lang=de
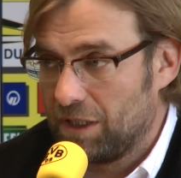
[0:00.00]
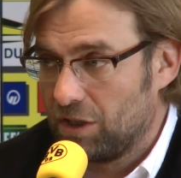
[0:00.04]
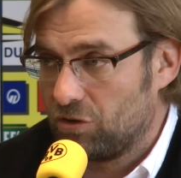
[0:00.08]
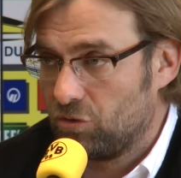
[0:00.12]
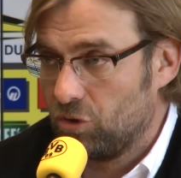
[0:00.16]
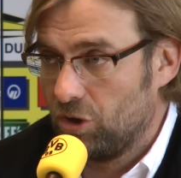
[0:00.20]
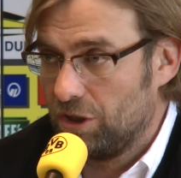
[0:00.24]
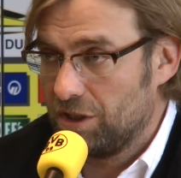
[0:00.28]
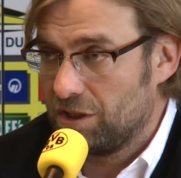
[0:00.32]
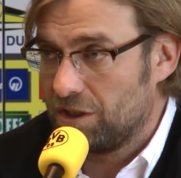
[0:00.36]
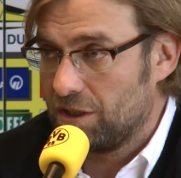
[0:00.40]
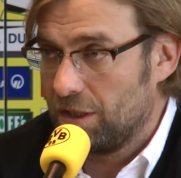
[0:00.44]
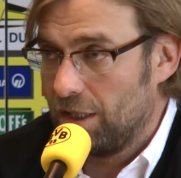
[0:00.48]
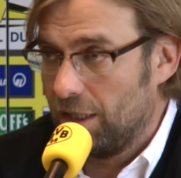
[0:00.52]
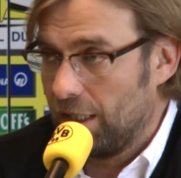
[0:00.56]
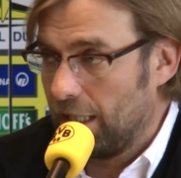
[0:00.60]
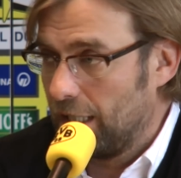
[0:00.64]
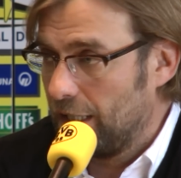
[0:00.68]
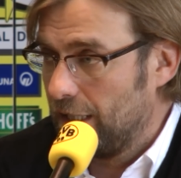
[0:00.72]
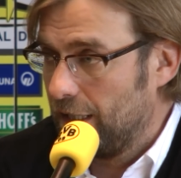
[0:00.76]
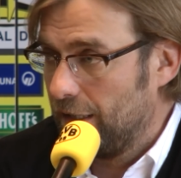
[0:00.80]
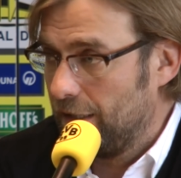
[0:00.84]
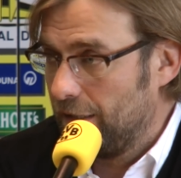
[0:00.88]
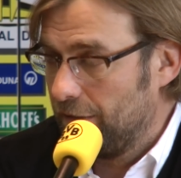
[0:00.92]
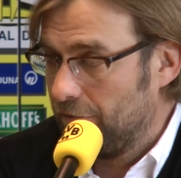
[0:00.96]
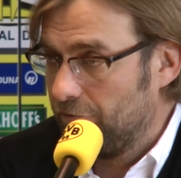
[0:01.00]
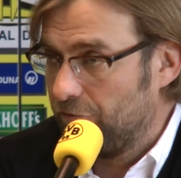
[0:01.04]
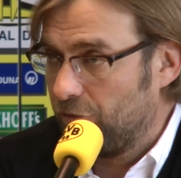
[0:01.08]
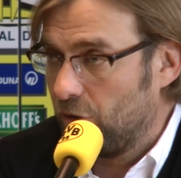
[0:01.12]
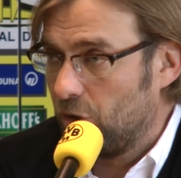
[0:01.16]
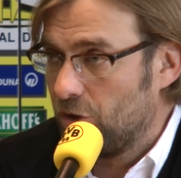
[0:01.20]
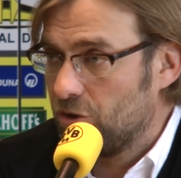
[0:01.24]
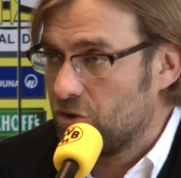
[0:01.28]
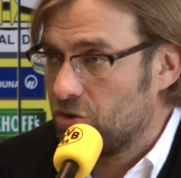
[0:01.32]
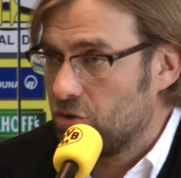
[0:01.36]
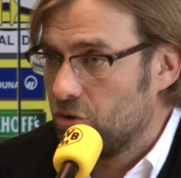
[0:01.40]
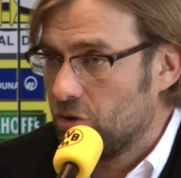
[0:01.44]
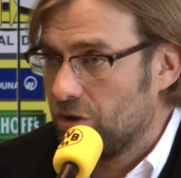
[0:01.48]
natürlich alle in
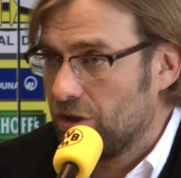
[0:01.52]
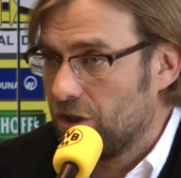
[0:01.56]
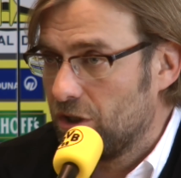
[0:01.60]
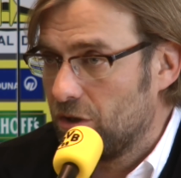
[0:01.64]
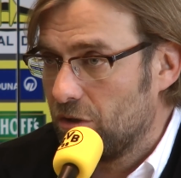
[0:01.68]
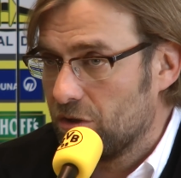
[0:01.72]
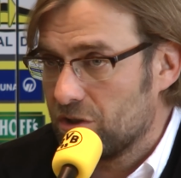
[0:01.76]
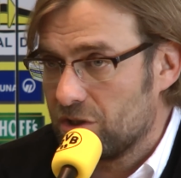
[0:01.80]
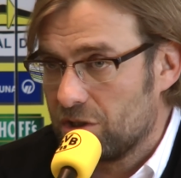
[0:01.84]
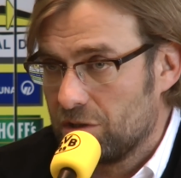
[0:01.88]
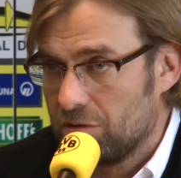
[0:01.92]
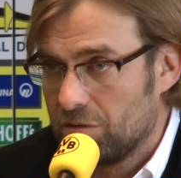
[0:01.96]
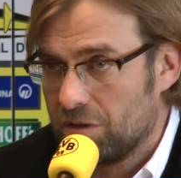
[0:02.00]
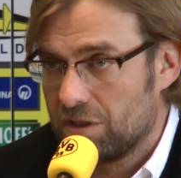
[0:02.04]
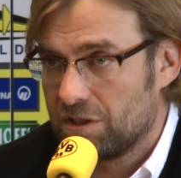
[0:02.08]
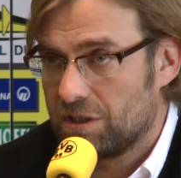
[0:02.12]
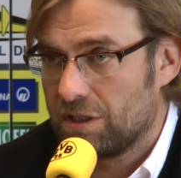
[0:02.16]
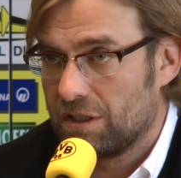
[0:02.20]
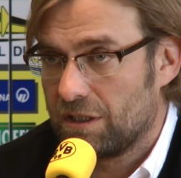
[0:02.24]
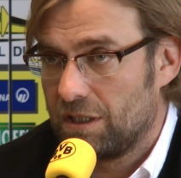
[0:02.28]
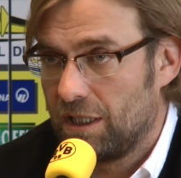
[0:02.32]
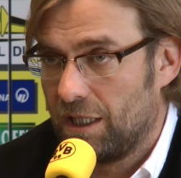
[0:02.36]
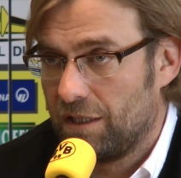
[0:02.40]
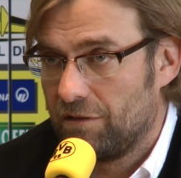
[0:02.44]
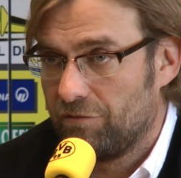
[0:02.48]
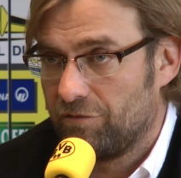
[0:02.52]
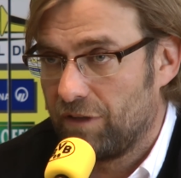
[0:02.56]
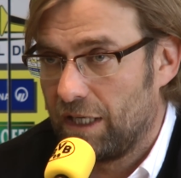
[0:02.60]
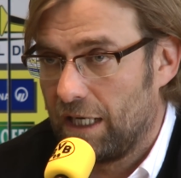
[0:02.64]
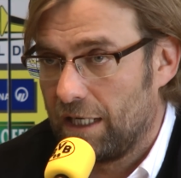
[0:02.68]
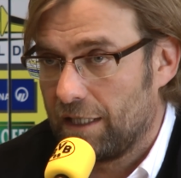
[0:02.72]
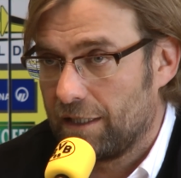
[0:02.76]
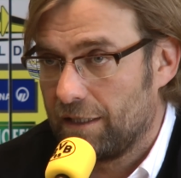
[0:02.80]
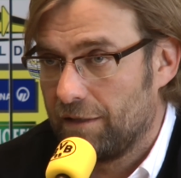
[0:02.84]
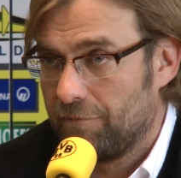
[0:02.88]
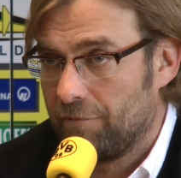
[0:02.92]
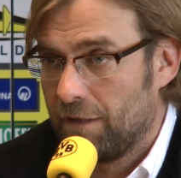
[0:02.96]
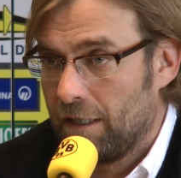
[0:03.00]
vollen Zügen genossen, das ist keine
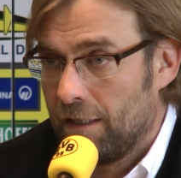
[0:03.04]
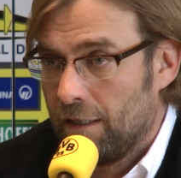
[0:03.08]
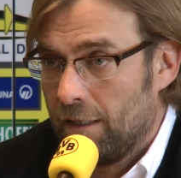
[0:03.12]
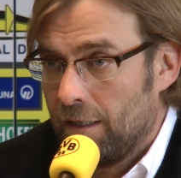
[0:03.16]
Frage.